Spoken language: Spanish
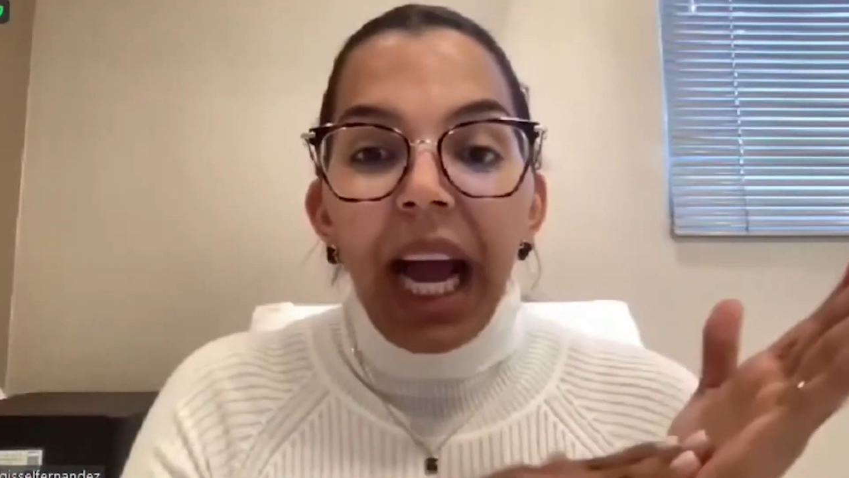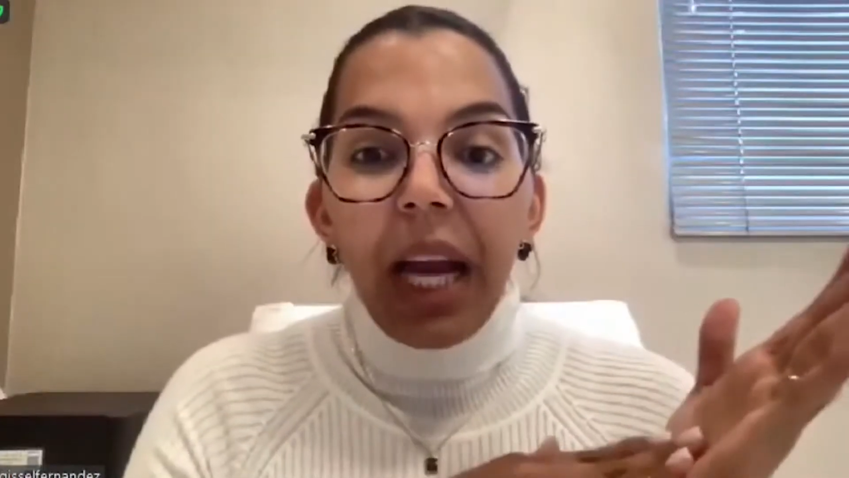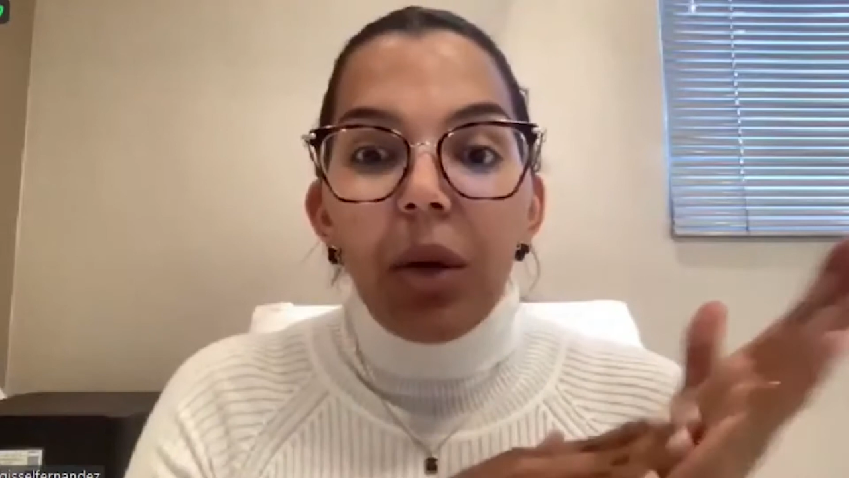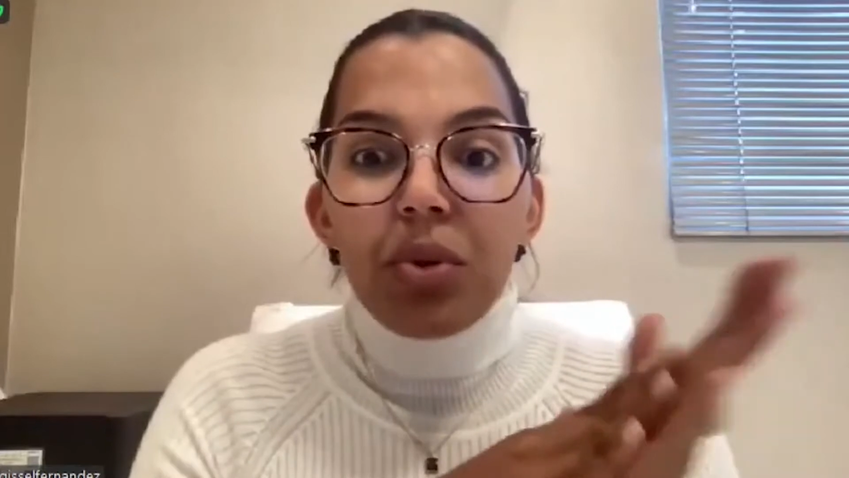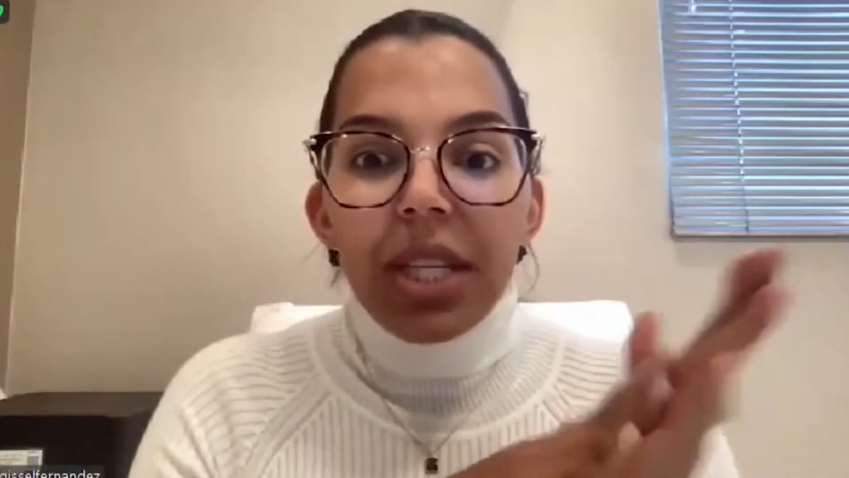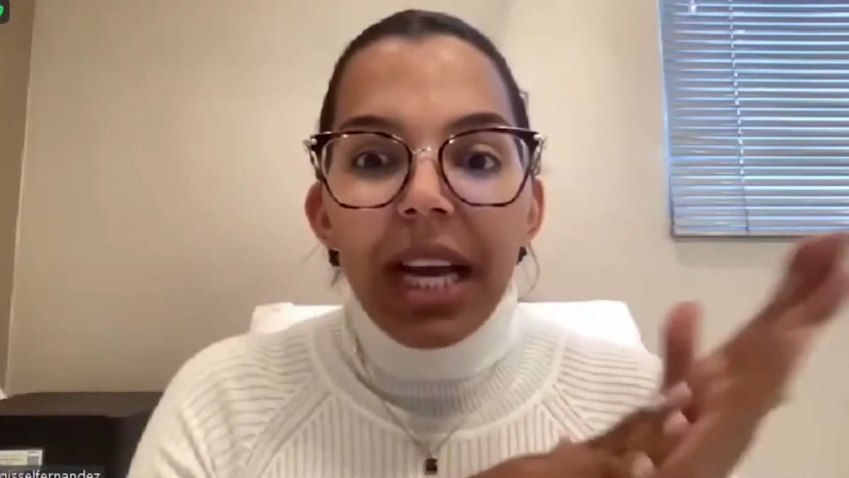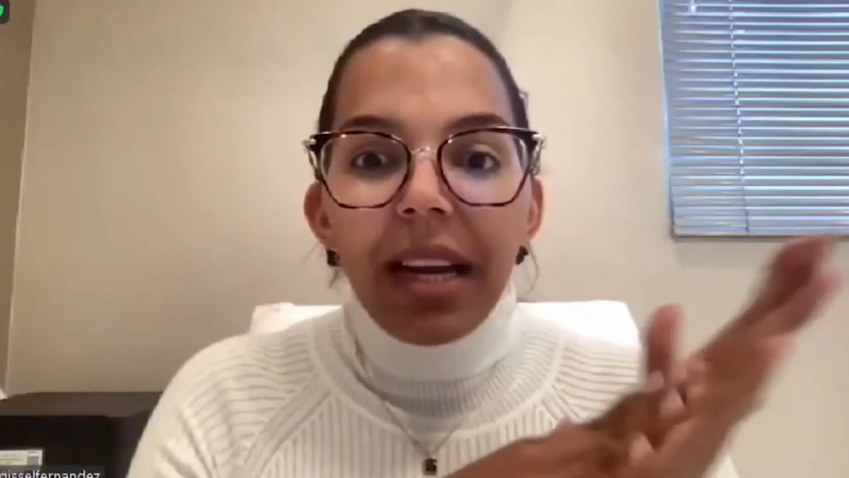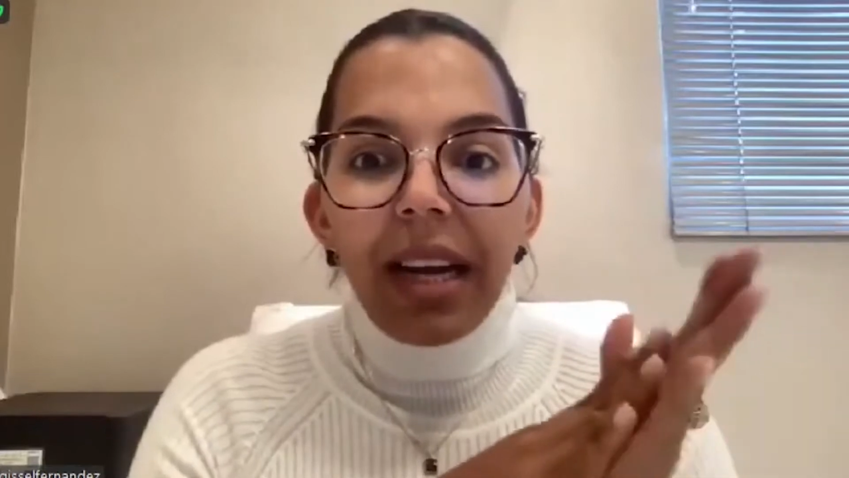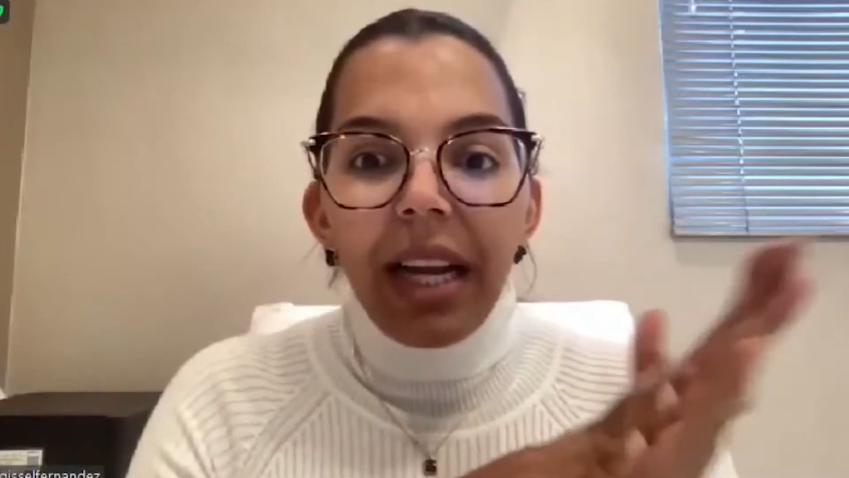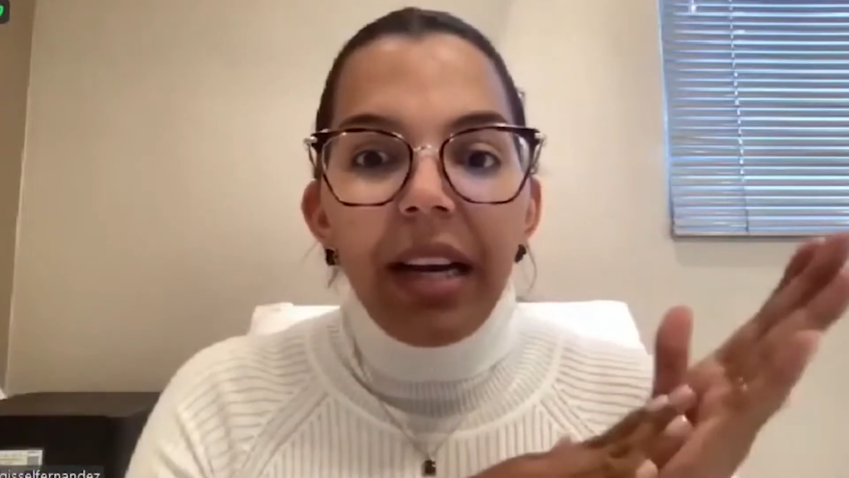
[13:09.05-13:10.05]
Al
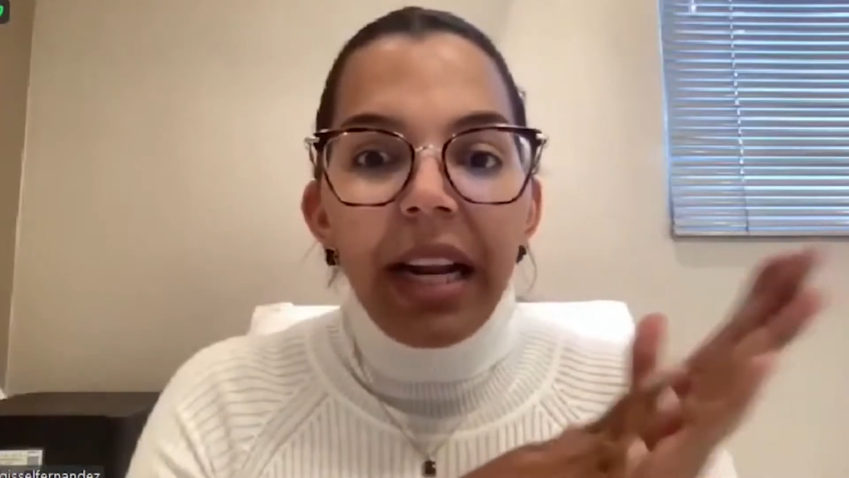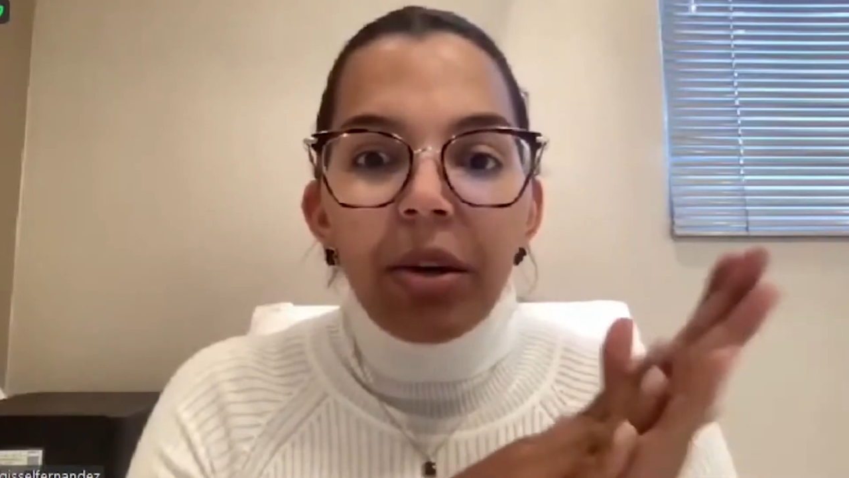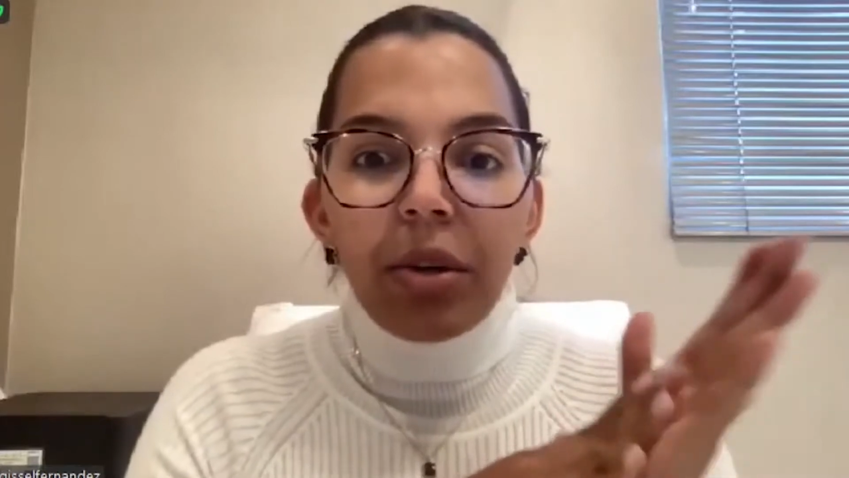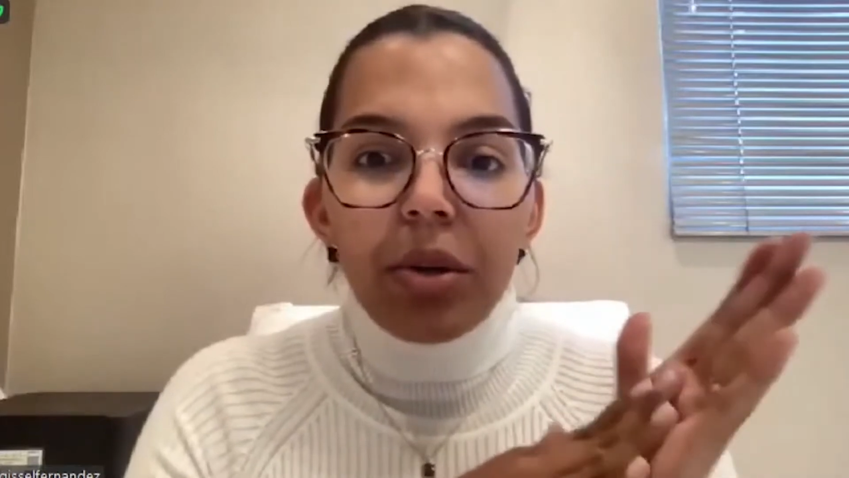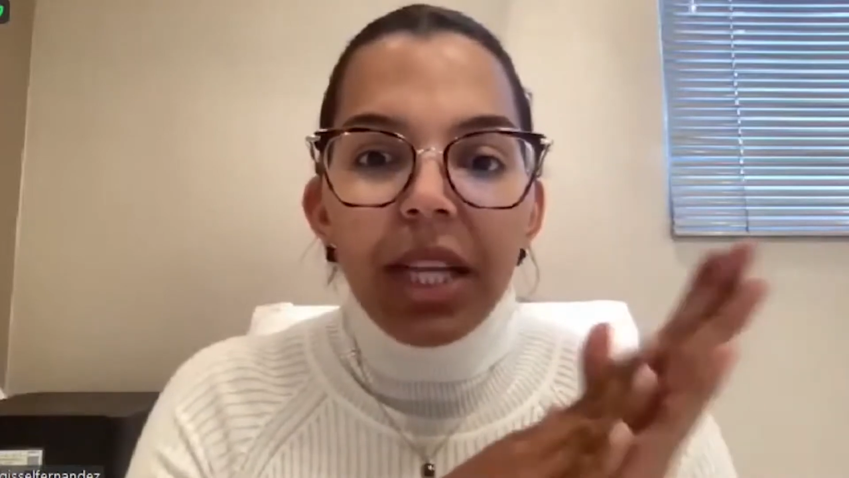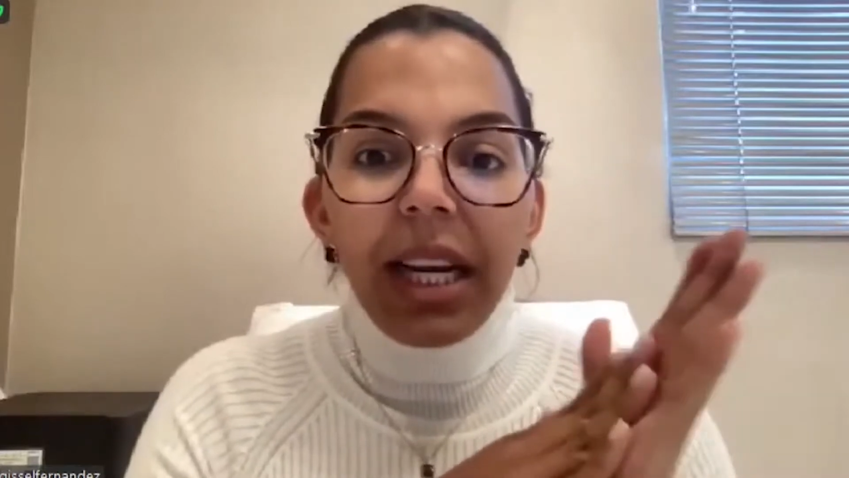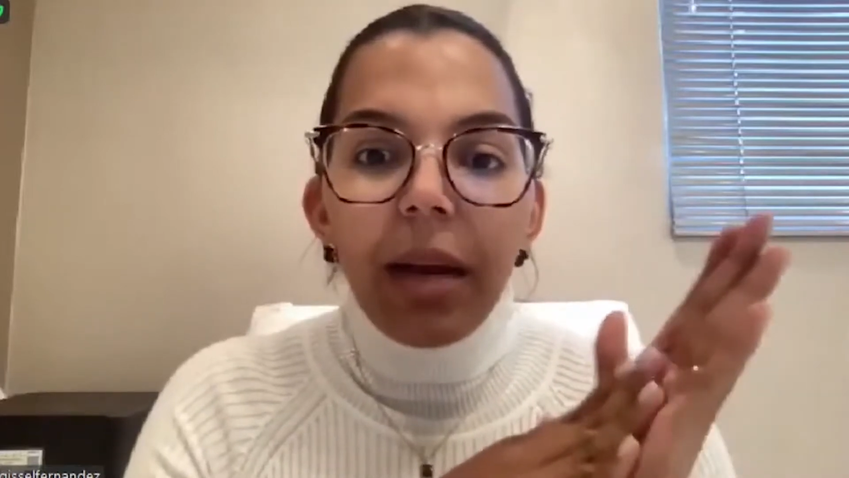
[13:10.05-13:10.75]
usarla, el roce